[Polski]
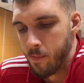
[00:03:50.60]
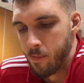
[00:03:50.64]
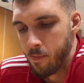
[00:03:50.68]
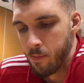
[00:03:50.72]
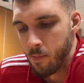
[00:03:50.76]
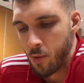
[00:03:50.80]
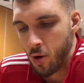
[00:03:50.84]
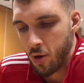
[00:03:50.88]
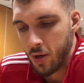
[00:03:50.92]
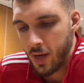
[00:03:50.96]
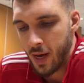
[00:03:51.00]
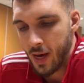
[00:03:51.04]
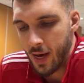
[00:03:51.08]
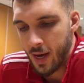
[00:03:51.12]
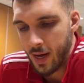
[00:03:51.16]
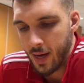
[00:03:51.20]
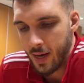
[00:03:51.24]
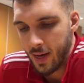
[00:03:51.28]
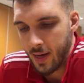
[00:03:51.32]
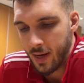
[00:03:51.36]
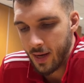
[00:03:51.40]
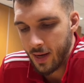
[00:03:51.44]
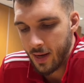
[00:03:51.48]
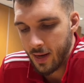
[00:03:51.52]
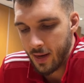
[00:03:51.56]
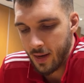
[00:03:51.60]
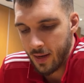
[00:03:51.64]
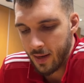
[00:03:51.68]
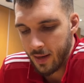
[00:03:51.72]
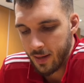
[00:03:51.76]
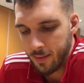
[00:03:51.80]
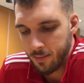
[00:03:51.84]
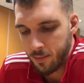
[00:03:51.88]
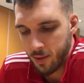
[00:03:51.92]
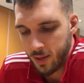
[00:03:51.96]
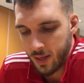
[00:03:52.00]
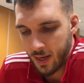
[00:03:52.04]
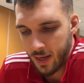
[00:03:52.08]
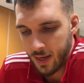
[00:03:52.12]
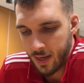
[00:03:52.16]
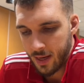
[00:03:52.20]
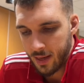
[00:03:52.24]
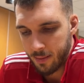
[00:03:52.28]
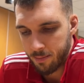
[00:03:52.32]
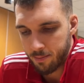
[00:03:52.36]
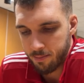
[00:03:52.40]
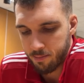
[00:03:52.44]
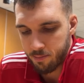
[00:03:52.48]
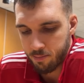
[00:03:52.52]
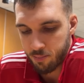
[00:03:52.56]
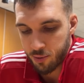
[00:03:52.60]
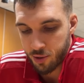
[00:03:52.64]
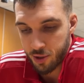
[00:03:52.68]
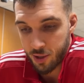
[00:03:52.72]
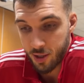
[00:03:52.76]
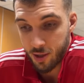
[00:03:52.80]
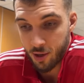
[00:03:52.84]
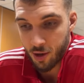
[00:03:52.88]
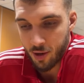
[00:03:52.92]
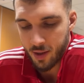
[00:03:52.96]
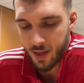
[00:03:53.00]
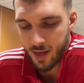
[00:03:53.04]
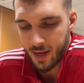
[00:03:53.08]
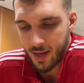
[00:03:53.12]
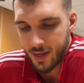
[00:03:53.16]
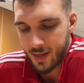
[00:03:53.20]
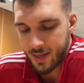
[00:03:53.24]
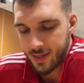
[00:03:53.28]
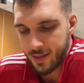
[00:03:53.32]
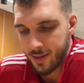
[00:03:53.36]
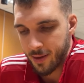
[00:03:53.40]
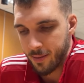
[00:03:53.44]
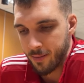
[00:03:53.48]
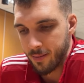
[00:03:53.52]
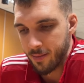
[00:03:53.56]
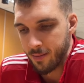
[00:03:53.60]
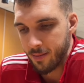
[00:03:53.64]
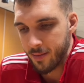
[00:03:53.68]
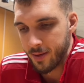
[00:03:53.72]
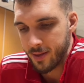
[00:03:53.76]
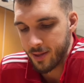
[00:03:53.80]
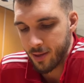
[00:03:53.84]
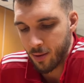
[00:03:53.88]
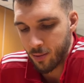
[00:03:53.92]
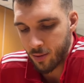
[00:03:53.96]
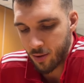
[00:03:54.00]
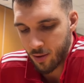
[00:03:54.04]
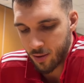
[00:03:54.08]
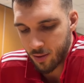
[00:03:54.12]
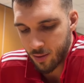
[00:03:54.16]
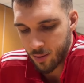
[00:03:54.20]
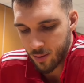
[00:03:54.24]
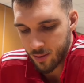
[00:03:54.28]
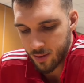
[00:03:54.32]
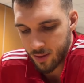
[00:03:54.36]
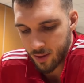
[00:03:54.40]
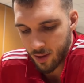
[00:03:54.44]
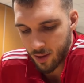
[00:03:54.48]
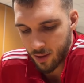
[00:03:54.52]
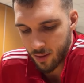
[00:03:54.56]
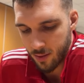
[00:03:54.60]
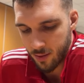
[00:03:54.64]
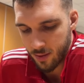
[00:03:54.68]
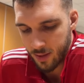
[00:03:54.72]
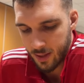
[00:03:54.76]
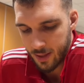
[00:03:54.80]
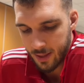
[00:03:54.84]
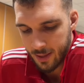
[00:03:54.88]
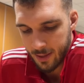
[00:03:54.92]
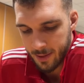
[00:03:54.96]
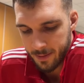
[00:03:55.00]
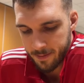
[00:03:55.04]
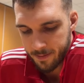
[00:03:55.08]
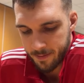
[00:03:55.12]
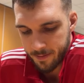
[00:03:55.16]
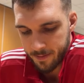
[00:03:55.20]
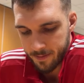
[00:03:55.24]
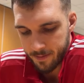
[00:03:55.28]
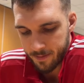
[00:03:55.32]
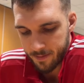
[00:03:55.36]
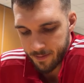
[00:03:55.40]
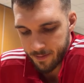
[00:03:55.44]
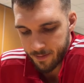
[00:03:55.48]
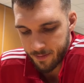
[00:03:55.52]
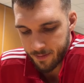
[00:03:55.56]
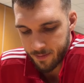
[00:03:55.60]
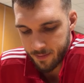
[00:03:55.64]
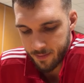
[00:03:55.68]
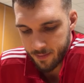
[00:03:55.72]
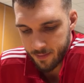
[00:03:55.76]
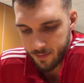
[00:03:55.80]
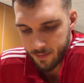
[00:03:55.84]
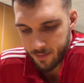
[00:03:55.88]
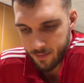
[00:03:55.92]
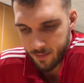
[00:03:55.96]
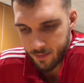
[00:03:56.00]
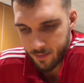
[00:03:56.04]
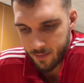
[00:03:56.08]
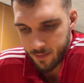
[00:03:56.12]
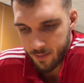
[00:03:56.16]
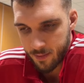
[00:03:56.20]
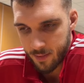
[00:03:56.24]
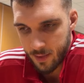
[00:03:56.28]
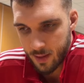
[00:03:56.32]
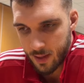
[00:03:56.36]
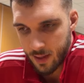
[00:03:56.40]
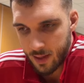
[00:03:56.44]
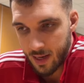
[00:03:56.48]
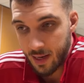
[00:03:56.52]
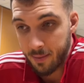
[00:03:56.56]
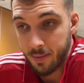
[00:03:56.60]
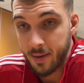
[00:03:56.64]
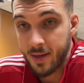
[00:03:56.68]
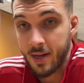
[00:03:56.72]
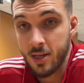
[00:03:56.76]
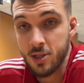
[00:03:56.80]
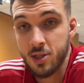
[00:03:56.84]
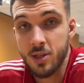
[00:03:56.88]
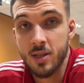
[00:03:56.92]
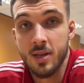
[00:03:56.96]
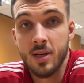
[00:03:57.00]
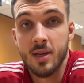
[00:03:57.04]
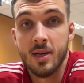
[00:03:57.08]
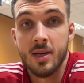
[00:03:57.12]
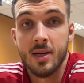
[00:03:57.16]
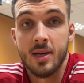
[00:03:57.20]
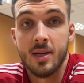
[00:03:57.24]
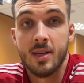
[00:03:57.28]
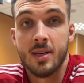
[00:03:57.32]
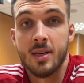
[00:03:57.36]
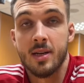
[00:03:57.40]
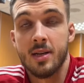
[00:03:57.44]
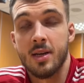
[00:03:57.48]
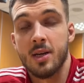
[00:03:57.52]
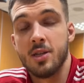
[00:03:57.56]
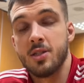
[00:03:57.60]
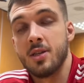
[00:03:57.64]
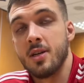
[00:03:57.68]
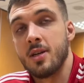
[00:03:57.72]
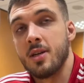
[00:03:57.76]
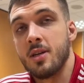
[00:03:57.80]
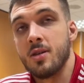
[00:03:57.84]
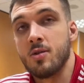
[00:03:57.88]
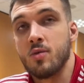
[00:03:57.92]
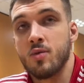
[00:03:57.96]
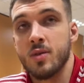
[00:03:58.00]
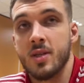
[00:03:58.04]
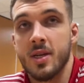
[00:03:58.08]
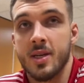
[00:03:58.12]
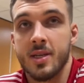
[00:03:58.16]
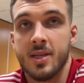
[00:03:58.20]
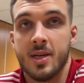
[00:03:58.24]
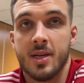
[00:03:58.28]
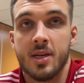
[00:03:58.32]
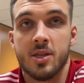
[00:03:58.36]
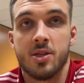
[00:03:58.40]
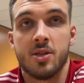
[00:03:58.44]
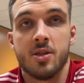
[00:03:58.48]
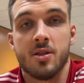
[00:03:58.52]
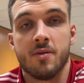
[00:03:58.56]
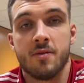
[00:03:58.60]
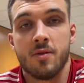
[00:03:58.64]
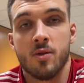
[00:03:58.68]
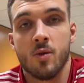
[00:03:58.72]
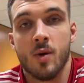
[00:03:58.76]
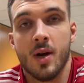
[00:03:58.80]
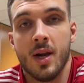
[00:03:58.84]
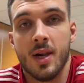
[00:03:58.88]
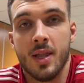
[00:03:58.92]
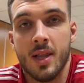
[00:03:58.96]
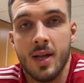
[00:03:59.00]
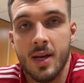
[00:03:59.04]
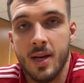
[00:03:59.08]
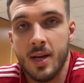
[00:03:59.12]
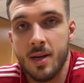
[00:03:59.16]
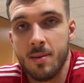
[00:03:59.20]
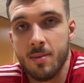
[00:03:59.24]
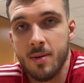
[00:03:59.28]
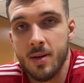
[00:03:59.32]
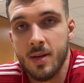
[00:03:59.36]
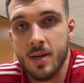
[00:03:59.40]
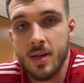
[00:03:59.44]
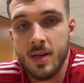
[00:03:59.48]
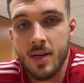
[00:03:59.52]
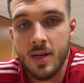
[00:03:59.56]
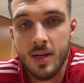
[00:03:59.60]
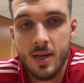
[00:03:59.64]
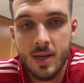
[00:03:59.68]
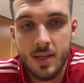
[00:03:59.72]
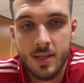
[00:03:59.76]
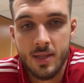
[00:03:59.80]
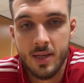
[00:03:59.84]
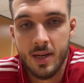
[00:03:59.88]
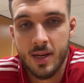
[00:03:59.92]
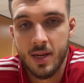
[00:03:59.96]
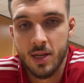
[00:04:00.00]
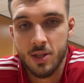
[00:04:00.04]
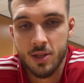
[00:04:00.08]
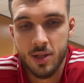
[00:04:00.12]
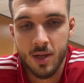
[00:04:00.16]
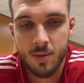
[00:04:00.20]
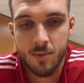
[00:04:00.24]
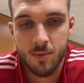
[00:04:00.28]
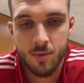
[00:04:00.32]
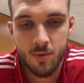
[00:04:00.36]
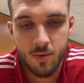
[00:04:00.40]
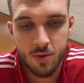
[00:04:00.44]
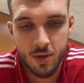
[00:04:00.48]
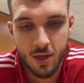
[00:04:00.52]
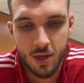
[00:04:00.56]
moja, moja przygoda z tą, z tą kontuzją mm, jakby każdy, każda kontuzja jest jakaś indywidualna, jakby nie każdemu